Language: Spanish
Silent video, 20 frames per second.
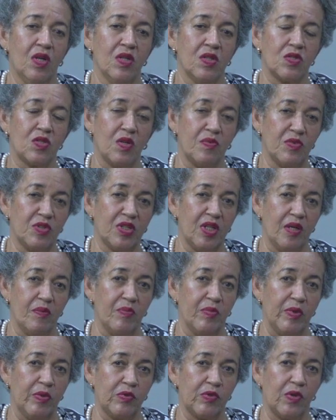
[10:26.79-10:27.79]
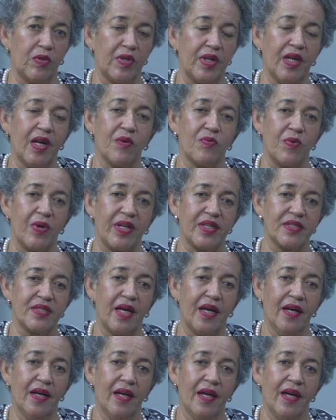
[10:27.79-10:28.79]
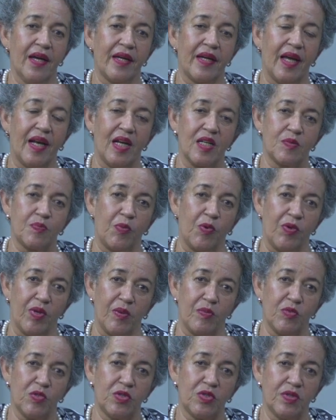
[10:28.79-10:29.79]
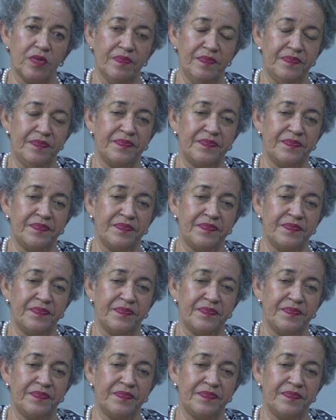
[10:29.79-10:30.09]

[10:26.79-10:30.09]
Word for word: somos el motor y la fuerza que las podemos